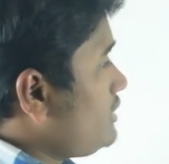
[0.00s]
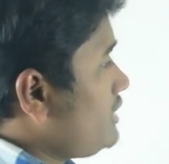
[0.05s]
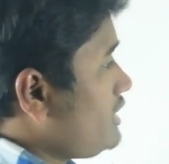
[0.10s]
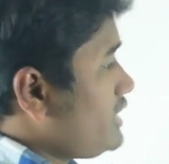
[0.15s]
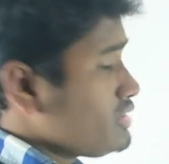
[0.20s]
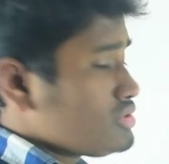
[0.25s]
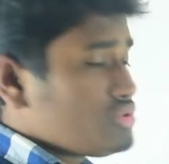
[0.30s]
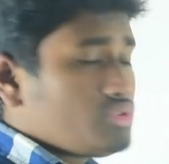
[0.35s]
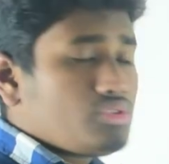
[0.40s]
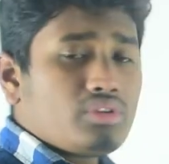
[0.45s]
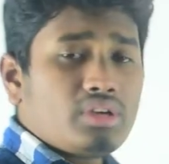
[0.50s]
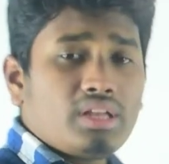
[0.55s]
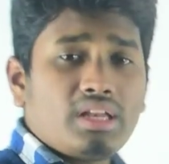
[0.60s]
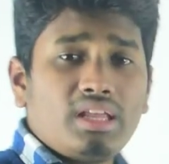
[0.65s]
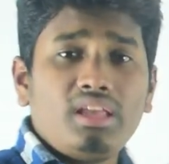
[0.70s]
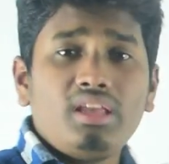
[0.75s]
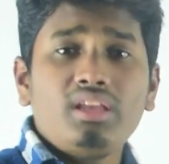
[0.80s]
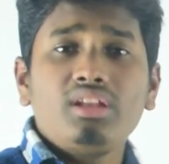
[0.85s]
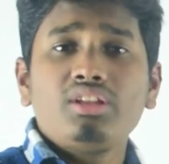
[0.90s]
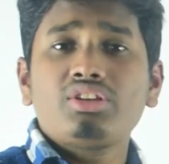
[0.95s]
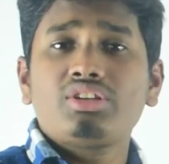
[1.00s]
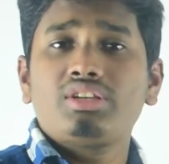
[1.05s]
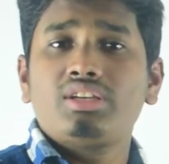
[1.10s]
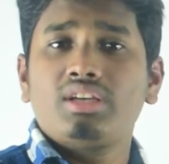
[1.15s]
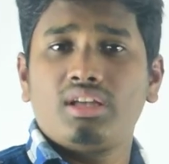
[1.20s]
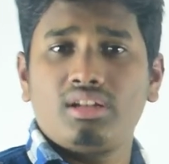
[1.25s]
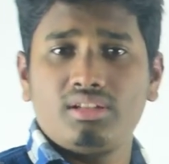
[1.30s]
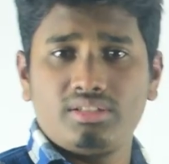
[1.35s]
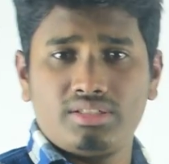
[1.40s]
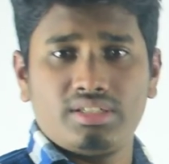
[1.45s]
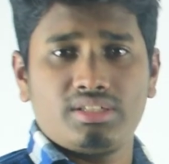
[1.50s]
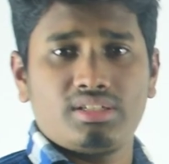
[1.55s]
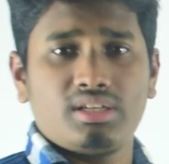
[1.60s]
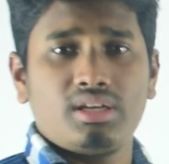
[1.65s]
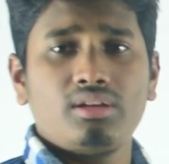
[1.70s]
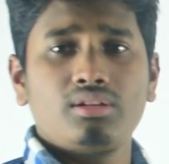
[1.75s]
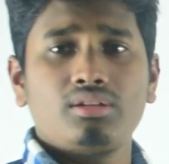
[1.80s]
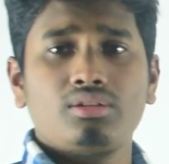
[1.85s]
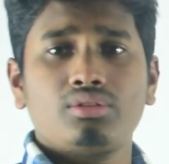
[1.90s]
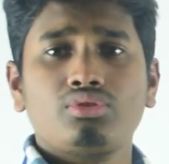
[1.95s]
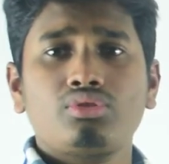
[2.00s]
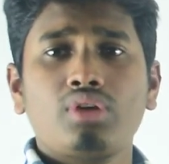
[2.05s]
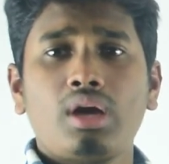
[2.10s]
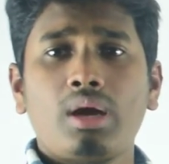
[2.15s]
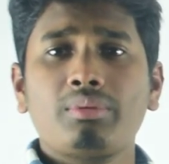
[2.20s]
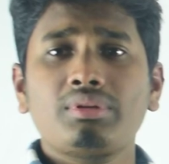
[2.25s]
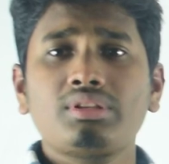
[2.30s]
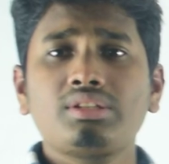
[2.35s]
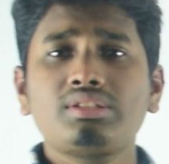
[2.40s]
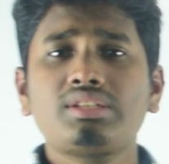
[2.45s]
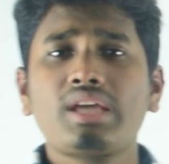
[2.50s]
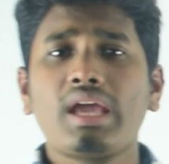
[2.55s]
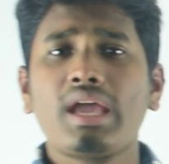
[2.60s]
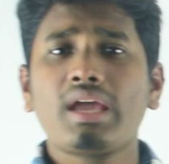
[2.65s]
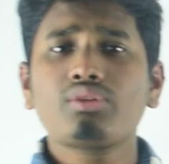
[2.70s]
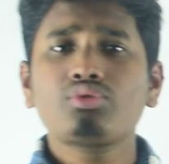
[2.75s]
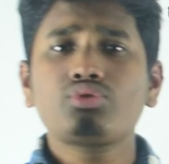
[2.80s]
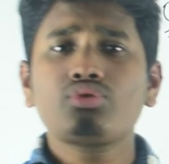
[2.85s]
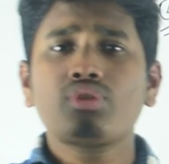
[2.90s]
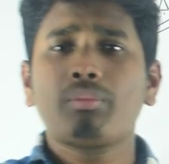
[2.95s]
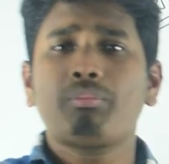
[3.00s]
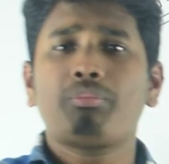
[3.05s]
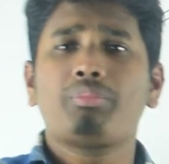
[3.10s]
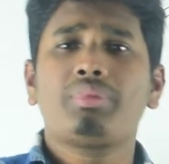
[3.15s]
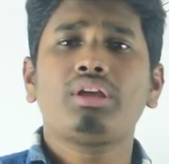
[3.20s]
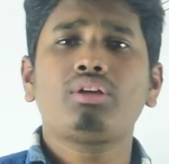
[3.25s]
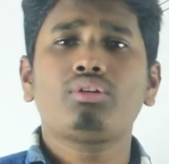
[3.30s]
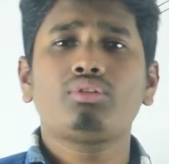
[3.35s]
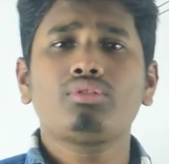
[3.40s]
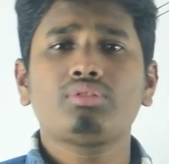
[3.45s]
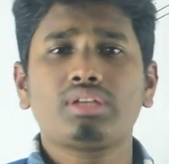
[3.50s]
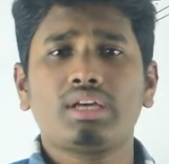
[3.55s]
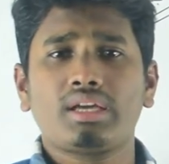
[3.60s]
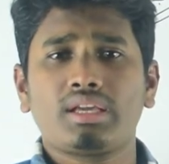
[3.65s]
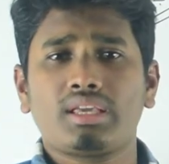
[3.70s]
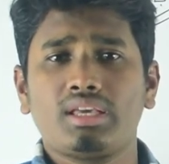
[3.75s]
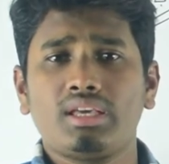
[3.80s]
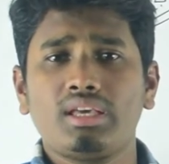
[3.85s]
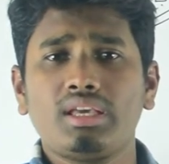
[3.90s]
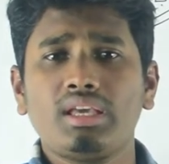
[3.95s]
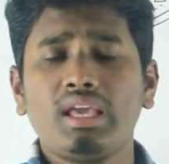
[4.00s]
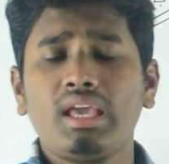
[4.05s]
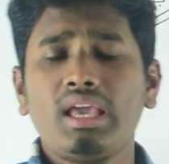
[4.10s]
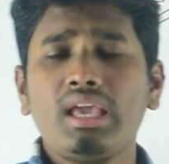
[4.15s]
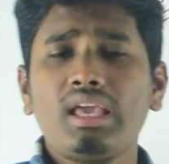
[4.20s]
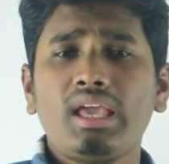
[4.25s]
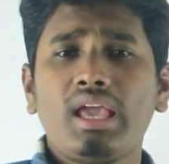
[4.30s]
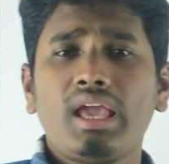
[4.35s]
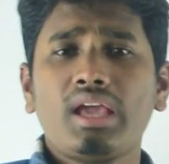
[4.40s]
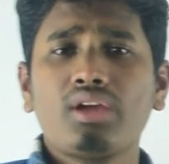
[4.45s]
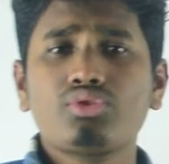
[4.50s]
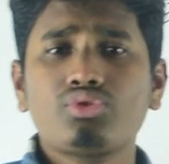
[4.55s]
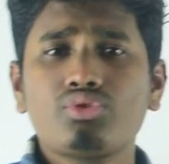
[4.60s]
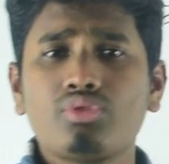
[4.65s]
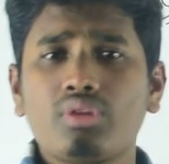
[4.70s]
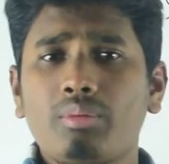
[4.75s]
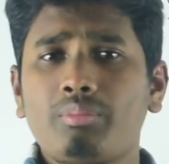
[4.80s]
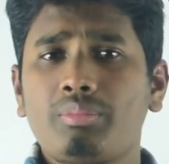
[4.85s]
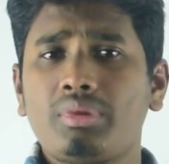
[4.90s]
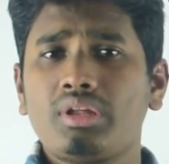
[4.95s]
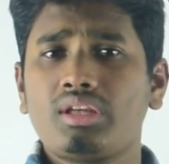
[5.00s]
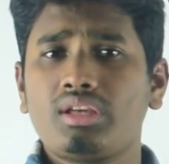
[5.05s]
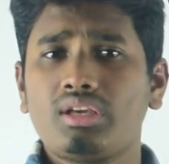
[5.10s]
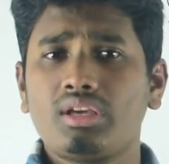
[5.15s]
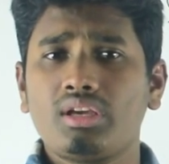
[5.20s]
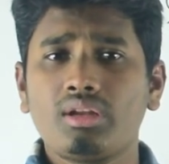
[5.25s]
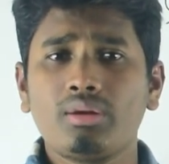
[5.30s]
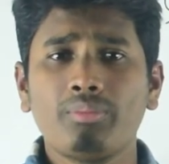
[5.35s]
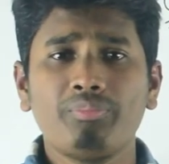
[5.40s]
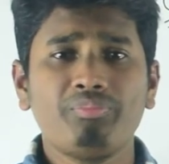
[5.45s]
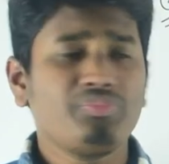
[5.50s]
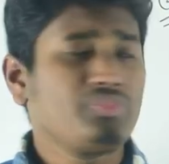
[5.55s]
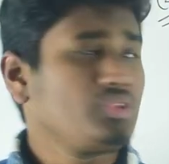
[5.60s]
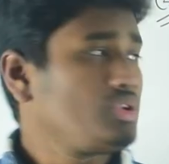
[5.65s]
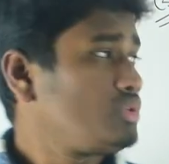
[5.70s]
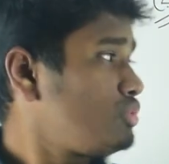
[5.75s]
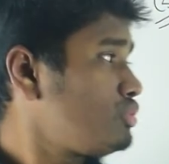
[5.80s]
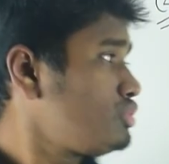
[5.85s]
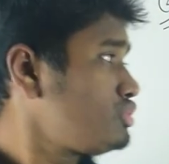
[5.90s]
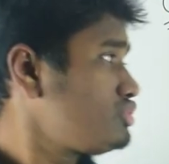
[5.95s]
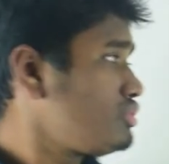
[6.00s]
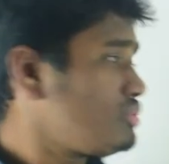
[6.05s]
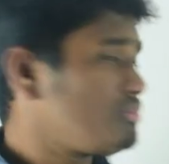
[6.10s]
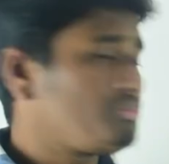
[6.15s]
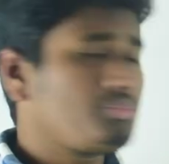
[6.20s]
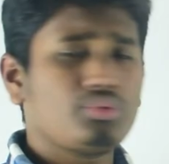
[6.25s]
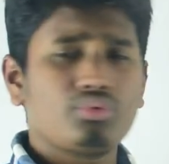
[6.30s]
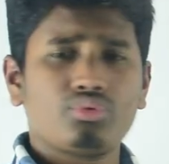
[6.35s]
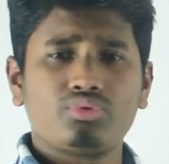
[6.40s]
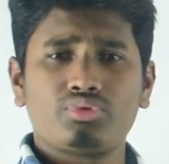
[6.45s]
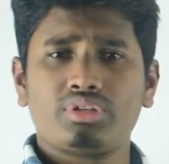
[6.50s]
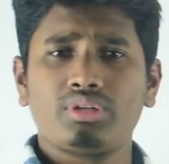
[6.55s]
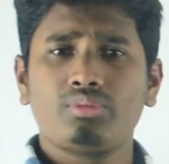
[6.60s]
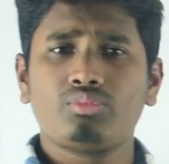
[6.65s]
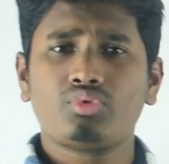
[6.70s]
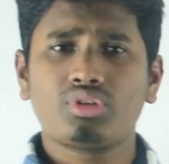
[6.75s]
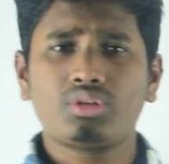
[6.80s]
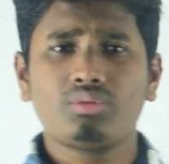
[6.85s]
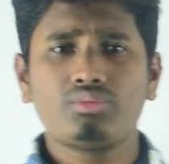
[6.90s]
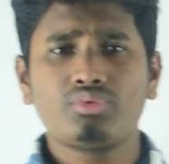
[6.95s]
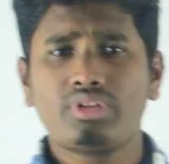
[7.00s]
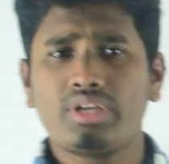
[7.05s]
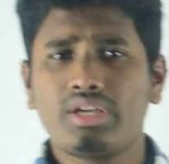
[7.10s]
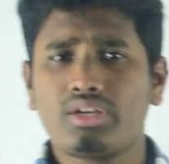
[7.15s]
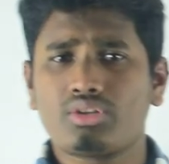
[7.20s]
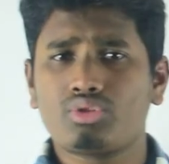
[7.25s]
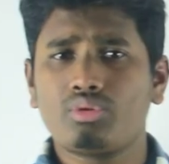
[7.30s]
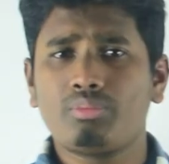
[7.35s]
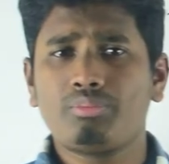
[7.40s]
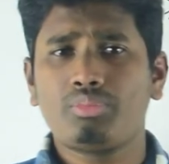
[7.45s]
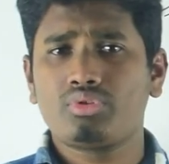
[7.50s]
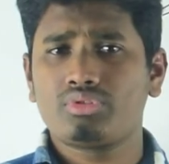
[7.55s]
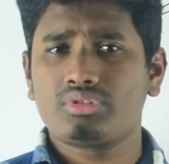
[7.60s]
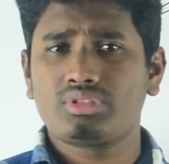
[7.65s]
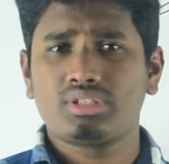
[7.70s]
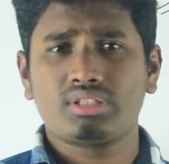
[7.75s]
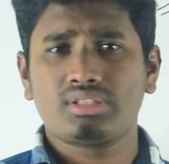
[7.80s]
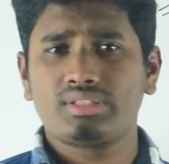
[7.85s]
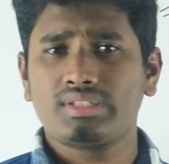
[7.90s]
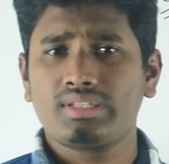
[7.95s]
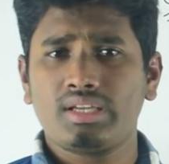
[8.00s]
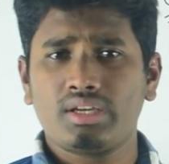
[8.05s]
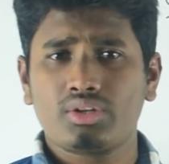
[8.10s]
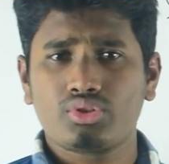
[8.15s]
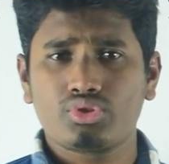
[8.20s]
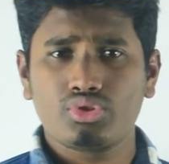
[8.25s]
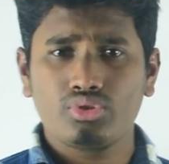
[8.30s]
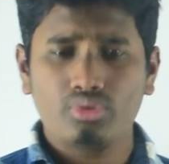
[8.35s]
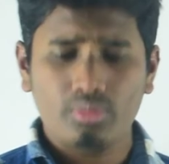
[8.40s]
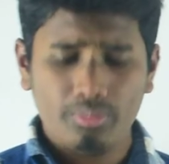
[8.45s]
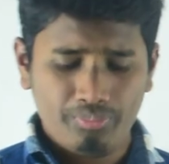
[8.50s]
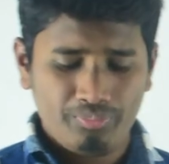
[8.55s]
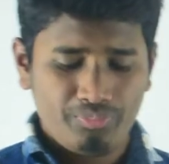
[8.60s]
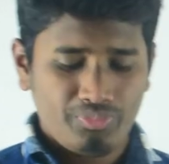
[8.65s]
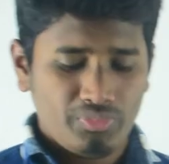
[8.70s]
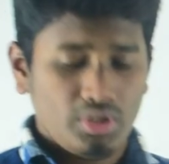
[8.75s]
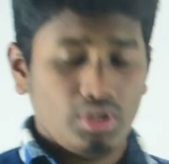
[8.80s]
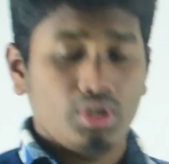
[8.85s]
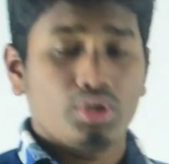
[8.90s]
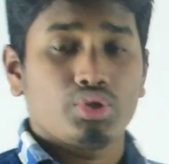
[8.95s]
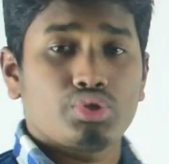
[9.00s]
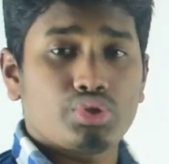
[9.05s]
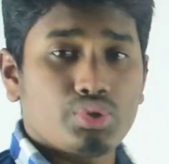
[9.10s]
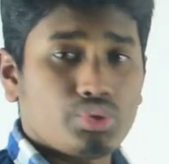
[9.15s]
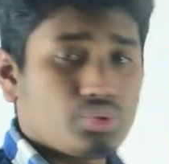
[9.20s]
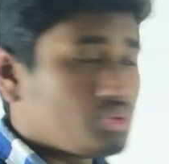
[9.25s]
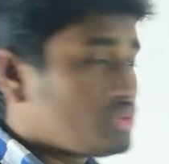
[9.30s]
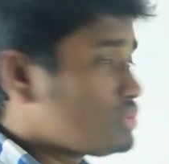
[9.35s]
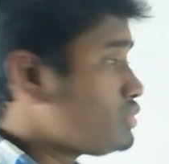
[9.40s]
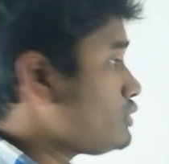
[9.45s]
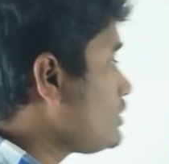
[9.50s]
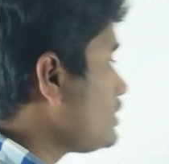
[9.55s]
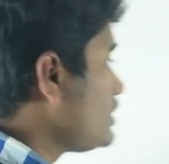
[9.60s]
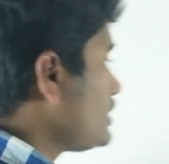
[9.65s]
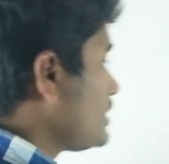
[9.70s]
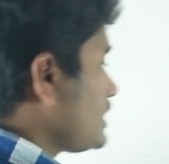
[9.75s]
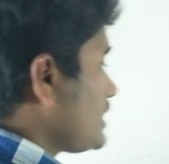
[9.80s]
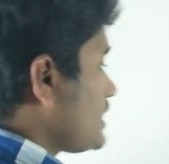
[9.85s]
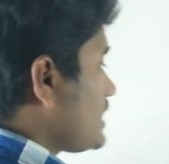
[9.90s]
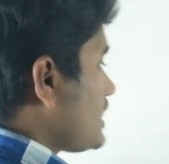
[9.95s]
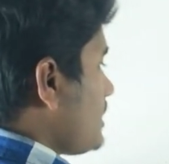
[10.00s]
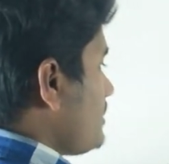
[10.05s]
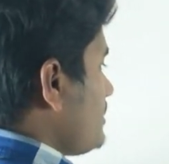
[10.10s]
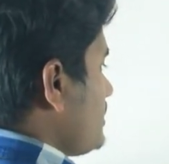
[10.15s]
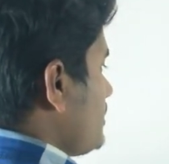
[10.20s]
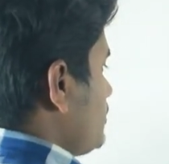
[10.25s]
রেচনকের ইনিশিয়াল যেটা তো আমাদের যে একজোড়া বৃক্ষ থাকে এই একজোড়া বৃক্ষের ওজন পুরুষে মোটামুটি একশো পঞ্চাশ থেকে একশো সত্তর গ্রামের